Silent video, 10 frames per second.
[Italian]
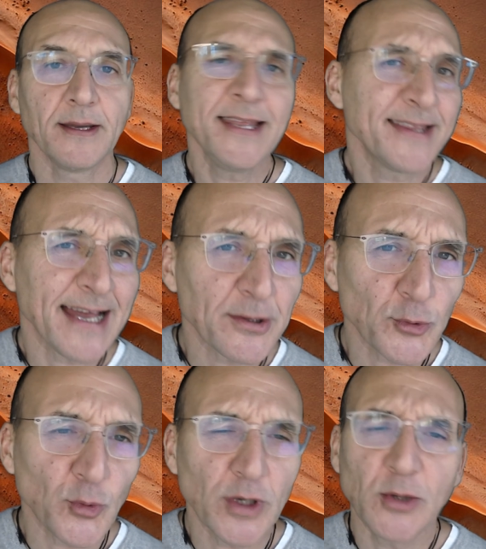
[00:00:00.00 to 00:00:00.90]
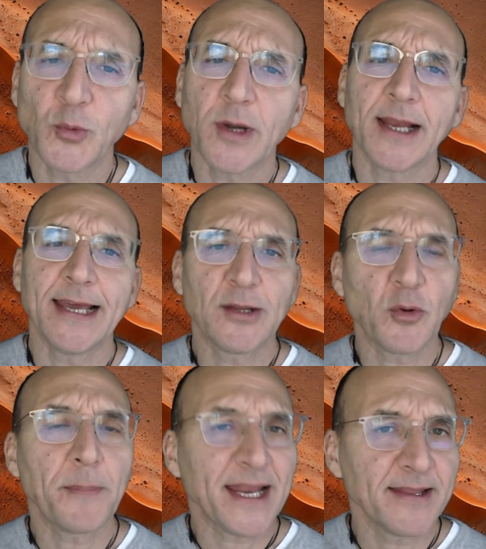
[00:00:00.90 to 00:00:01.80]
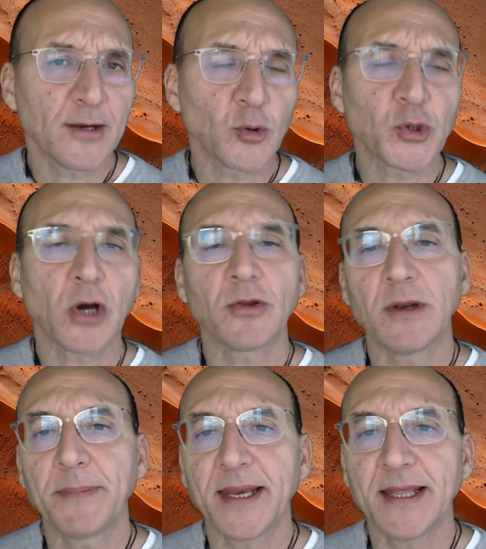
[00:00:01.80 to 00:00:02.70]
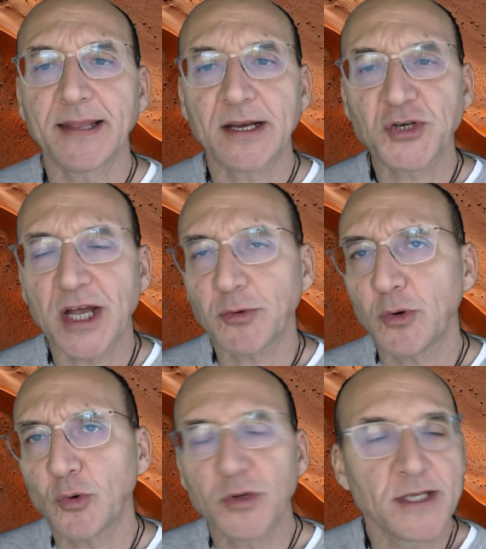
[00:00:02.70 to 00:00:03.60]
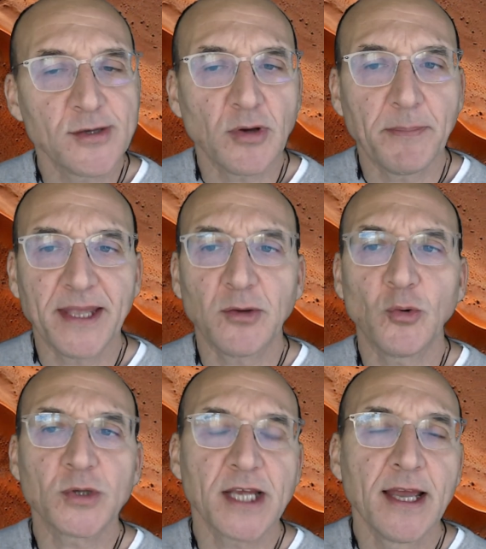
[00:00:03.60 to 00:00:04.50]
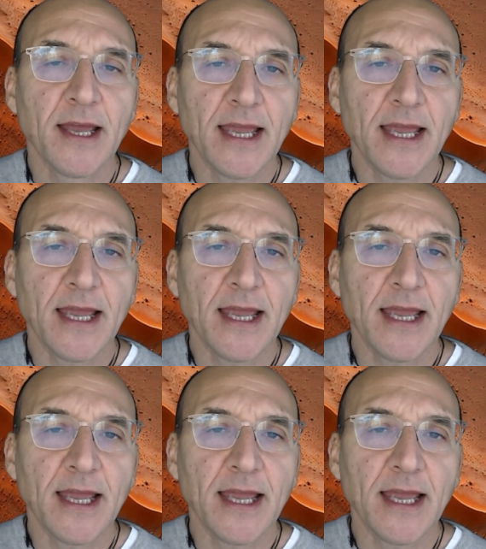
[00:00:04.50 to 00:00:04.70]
Intanto il duca Leto prende il controllo del pianeta lasciato in condizioni pietose